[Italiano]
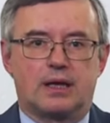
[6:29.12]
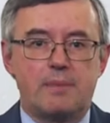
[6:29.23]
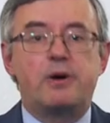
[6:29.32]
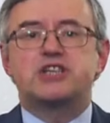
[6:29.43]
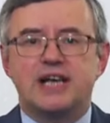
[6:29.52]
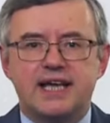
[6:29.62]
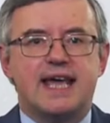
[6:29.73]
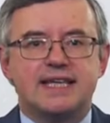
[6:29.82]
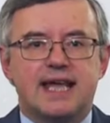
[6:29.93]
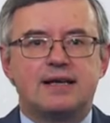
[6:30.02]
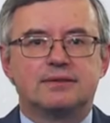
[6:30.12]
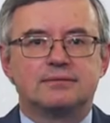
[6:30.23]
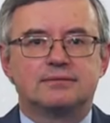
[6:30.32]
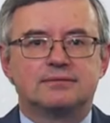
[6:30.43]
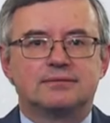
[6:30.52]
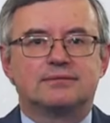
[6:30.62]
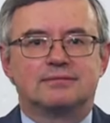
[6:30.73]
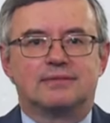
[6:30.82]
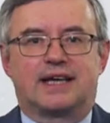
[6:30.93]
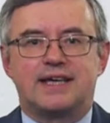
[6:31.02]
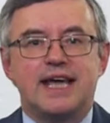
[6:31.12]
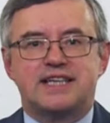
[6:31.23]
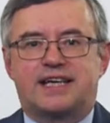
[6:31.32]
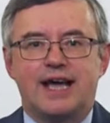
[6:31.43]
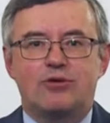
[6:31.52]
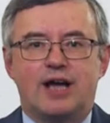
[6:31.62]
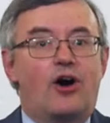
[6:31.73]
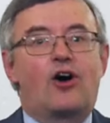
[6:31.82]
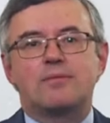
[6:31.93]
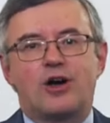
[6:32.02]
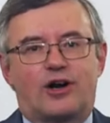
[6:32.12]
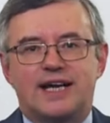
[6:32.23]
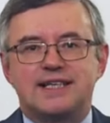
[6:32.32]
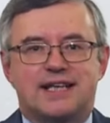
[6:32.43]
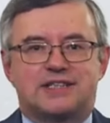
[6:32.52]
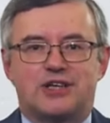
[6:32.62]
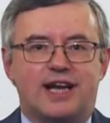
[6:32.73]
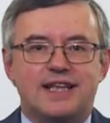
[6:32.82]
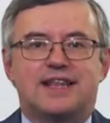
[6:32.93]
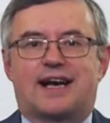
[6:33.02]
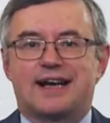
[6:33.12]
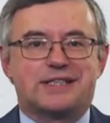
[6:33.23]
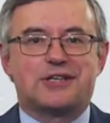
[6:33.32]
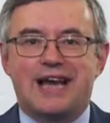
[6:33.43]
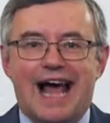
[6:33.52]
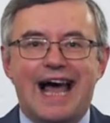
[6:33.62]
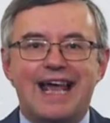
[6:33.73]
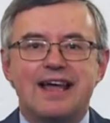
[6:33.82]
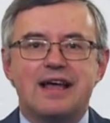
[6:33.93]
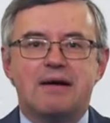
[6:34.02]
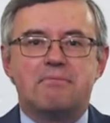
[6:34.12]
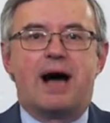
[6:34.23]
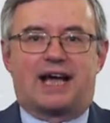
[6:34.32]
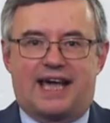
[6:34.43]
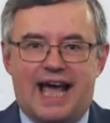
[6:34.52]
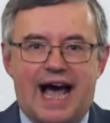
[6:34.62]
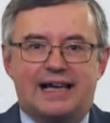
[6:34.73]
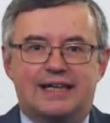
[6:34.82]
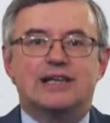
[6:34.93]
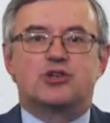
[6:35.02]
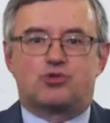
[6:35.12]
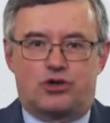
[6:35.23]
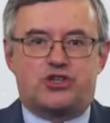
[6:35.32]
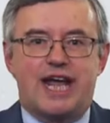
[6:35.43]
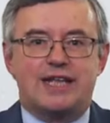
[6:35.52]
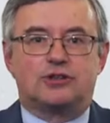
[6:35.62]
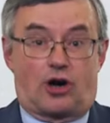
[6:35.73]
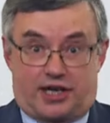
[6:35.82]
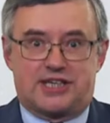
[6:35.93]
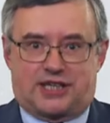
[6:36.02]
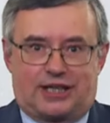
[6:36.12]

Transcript: E poi c'è la Chiesa. La Chiesa che è un'enorme organizzazione internazionale, ma che ha il suo centro, la Chiesa